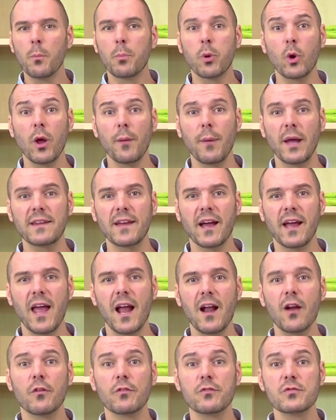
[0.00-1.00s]
Pour le
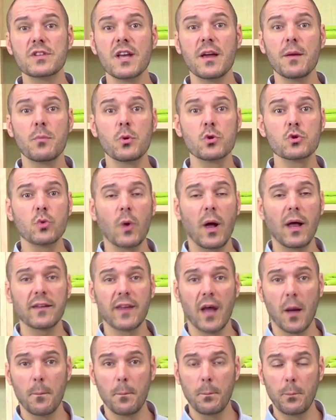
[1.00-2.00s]
matériel, vous avez besoin
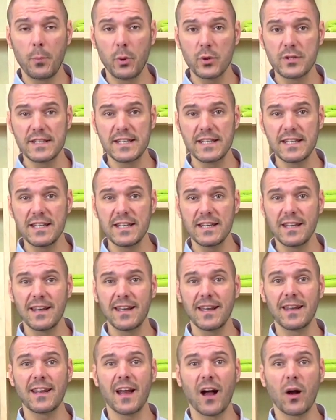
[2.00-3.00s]
d'un petit
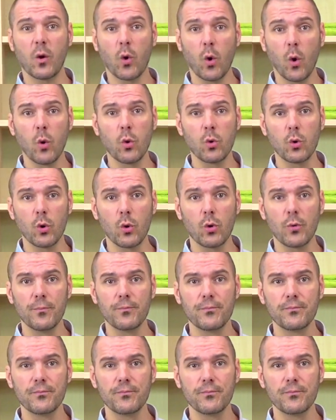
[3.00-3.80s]
et d'un gros rouleau.